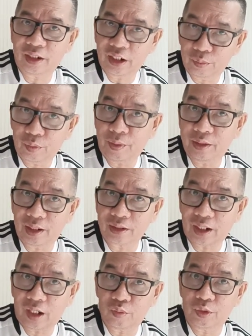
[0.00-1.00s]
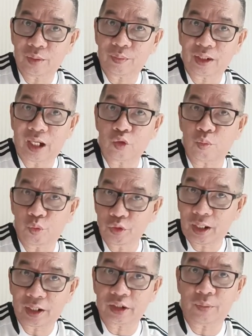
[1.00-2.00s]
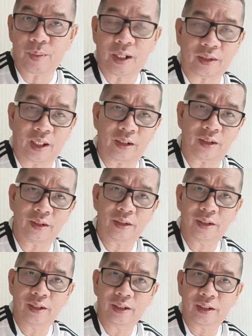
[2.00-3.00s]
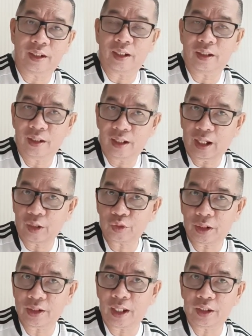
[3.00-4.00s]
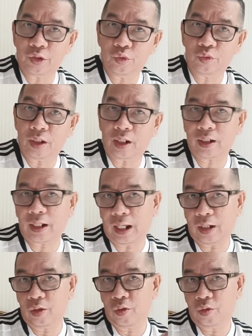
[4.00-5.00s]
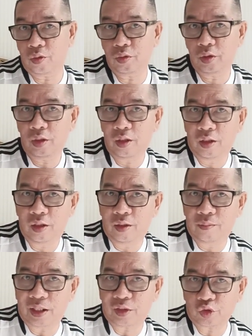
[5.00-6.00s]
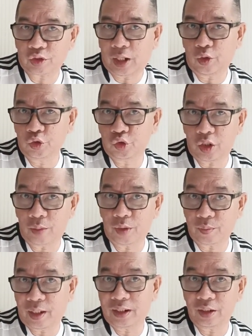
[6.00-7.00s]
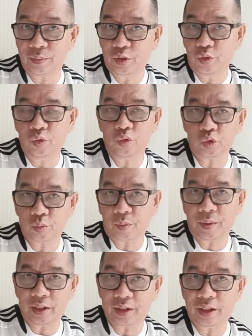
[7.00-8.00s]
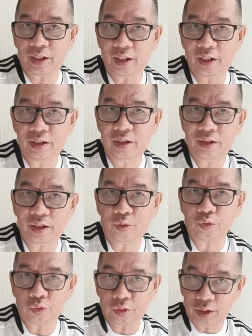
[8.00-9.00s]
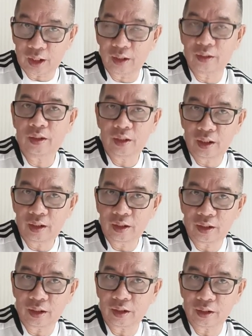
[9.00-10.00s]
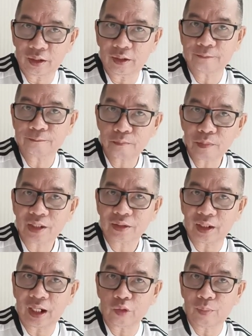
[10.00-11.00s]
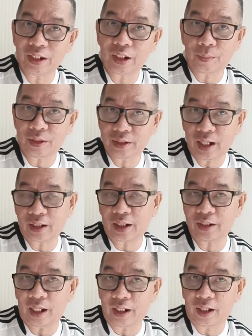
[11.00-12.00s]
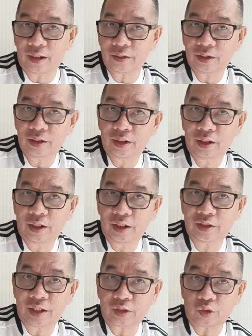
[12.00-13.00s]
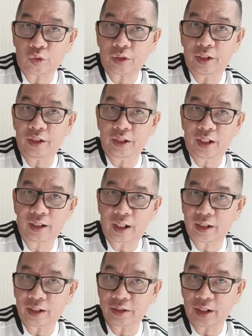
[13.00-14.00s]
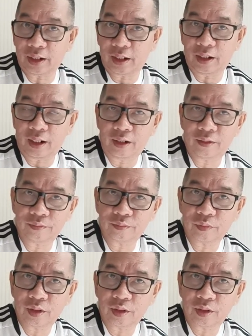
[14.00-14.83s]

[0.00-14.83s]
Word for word: ini pemain yang selalu bisa mengganggu, punya kecepatan. Nah, harus hati-hati juga kalau Marcos Alonso yang bermain lebih dulu untuk bermain di kiri, ya untuk tidak uh, terlalu banyak meninggalkan daerah sektor kiri ya, karena di sana ada